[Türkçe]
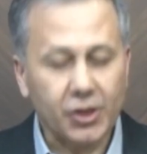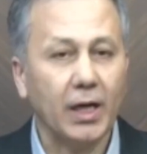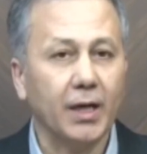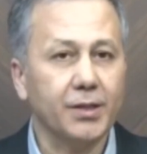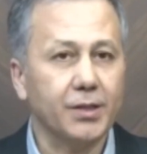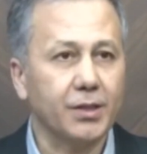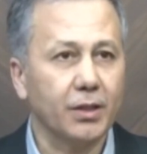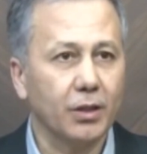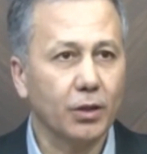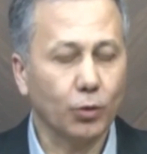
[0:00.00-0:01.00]
şahıs
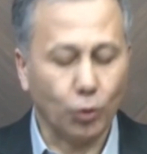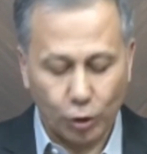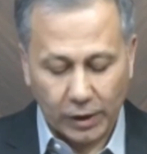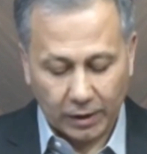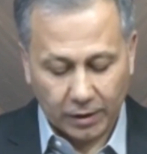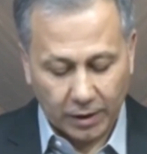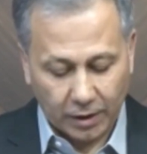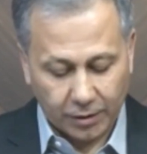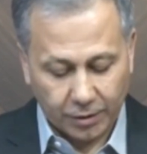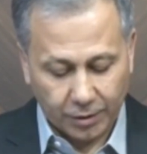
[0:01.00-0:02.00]
gözaltına
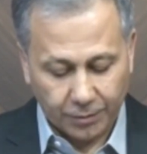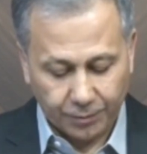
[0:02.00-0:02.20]
alındı.